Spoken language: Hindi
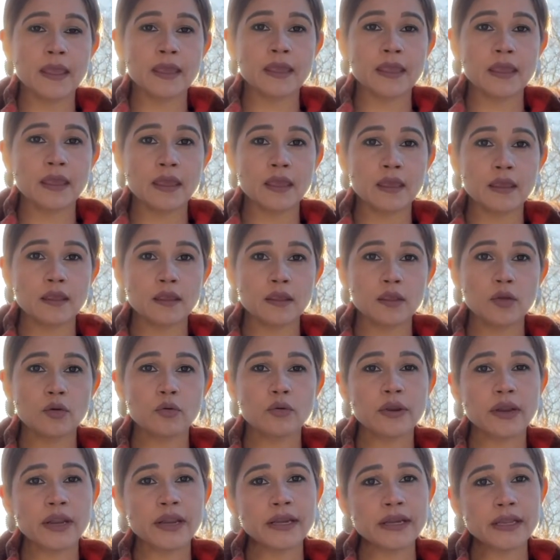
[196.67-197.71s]
कि
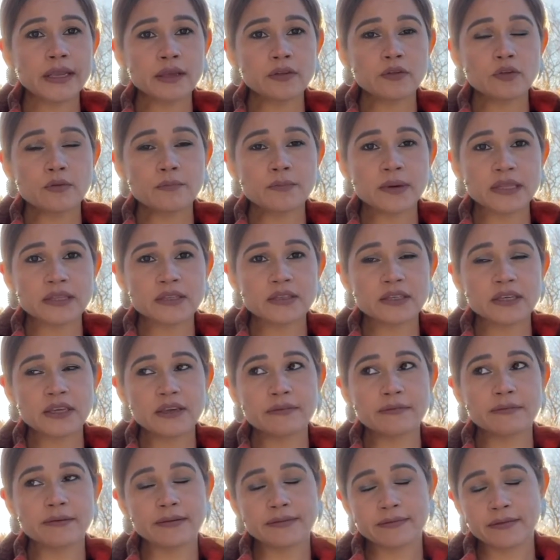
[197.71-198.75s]
यूक्रेन के जो बच्चे
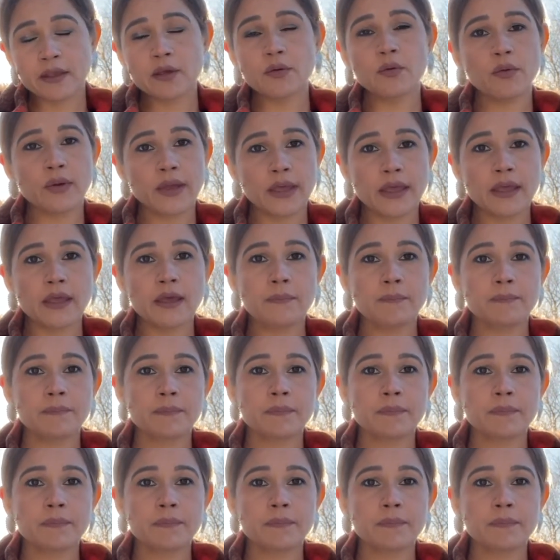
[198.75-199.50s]
फंसे हुए हैं